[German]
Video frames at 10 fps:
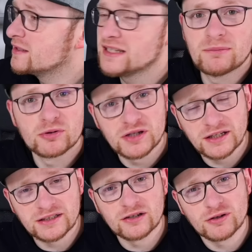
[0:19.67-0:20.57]
in der
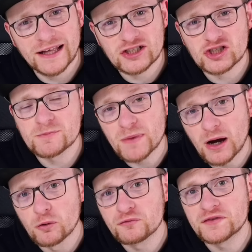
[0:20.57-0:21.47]
Botanical Collection
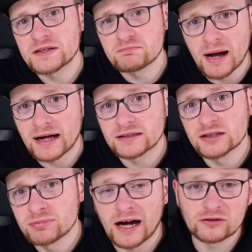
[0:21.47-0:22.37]
auf den Markt
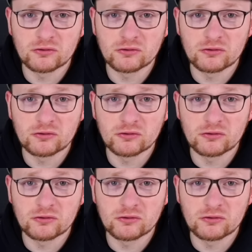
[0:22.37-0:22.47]
gebracht.